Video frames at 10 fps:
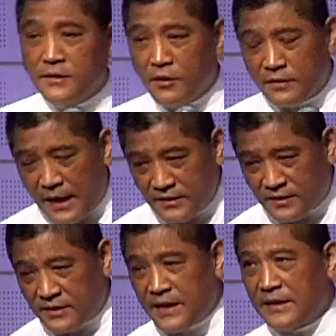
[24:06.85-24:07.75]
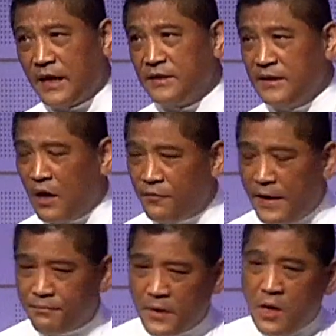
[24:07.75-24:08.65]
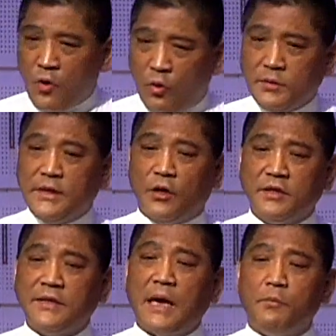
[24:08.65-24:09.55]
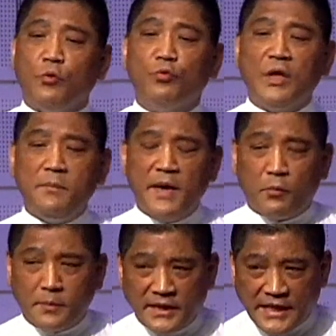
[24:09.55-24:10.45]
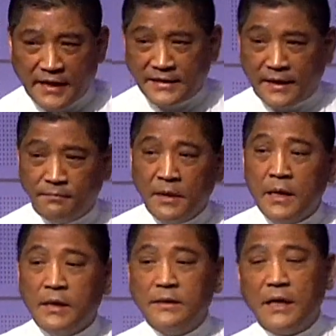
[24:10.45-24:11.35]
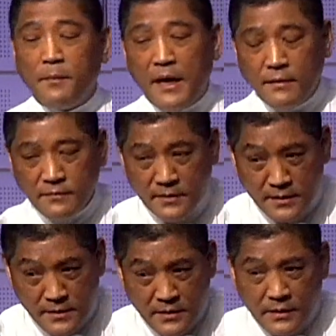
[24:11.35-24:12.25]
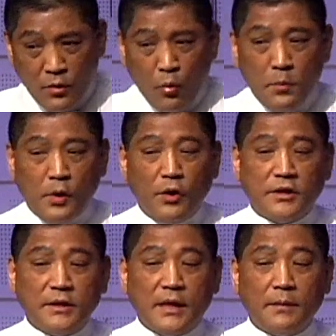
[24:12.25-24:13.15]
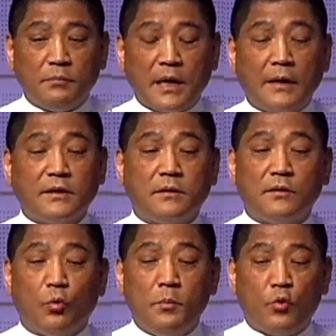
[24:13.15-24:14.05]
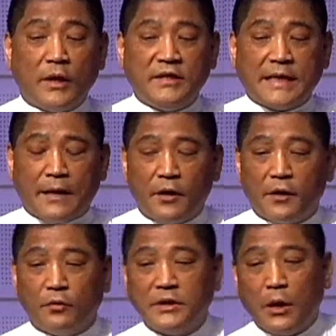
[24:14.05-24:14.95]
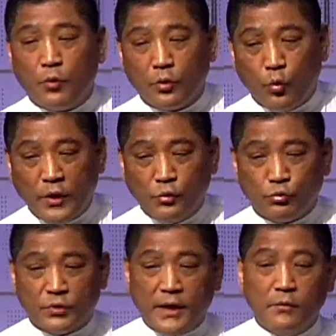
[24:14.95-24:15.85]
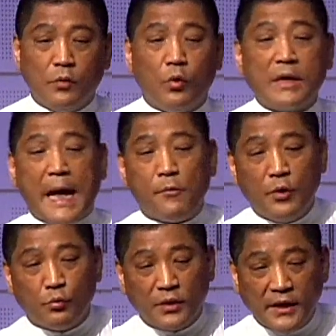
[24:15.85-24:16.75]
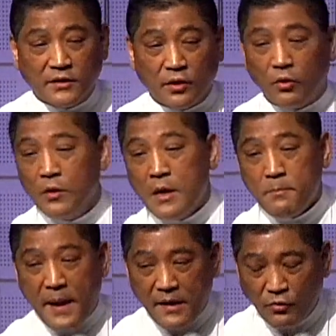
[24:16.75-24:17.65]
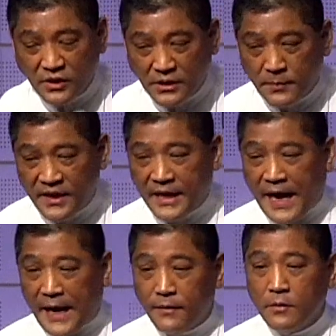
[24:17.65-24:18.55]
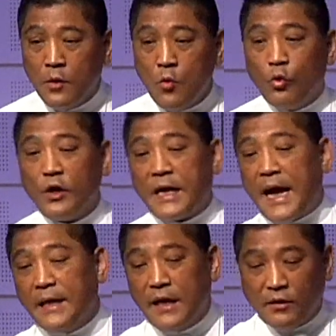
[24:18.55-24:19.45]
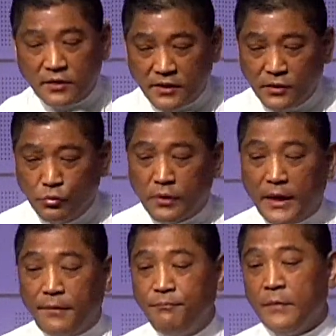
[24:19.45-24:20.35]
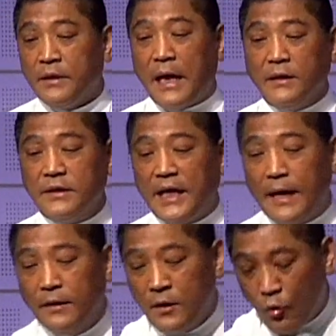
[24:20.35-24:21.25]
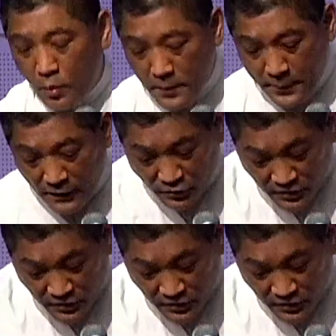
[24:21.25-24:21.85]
时候他是10大枪击要犯。我们有一次在我们舞厅里面，我们枪战，你知道吗？我们有一次我们会计打电话给我，叫我回去舞厅。我赶回舞厅的时候，办公室门一开，我就看到4、5个人拿着枪，我们办公